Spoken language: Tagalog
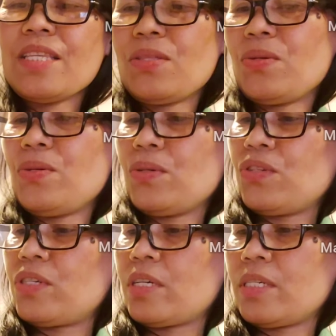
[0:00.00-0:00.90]
At ito
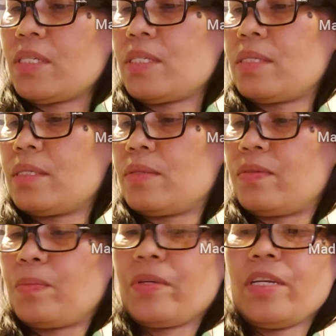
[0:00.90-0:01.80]
yung cheese
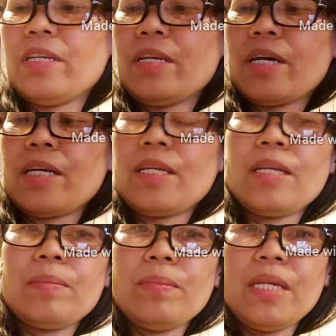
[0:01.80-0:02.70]
spread na
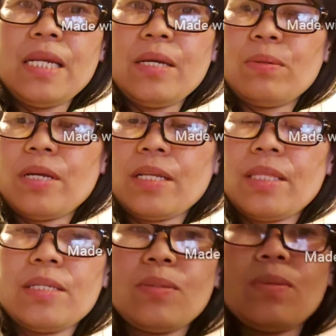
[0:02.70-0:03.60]
binili ko
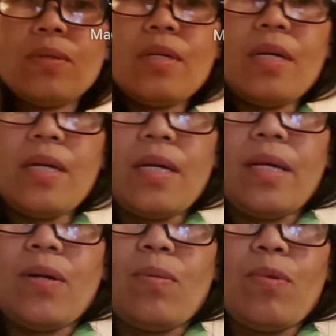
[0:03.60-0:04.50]
dati. So,
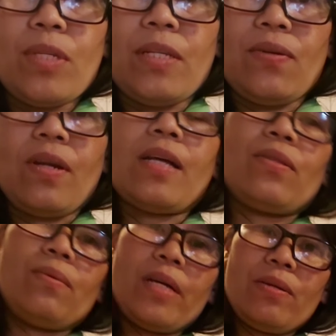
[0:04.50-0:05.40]
ubusin ko na
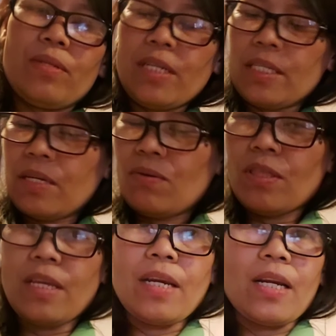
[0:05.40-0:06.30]
ito ngayon kasi
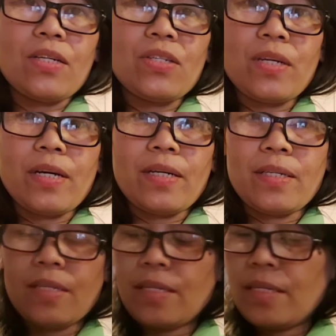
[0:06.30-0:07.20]
konti na lang siya.
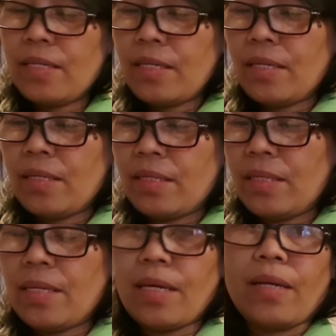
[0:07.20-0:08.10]

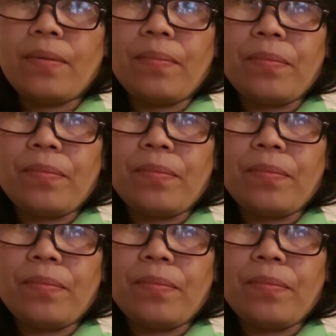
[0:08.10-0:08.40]
Ayan.